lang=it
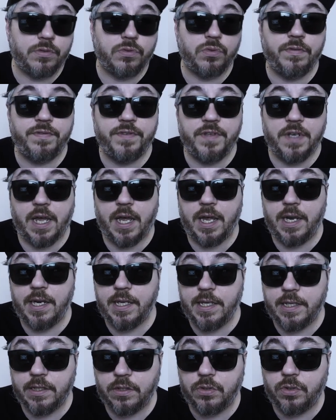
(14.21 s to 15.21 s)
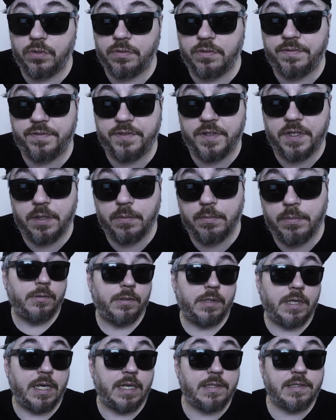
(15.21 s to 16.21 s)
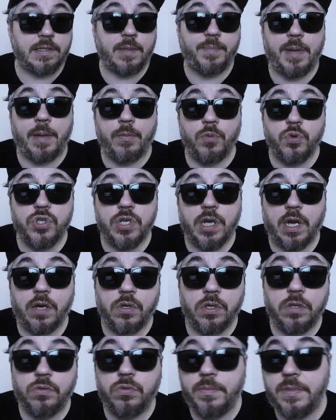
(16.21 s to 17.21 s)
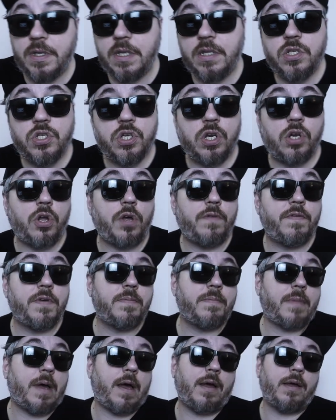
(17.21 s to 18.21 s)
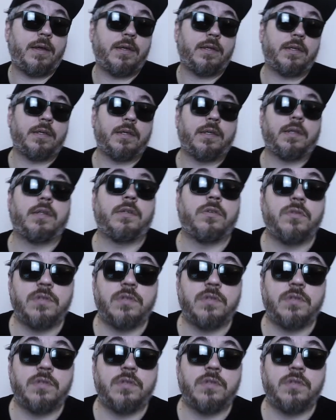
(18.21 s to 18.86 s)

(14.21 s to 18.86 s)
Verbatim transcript: sul finale con film che sappiamo usciranno nel 2019 ma eh,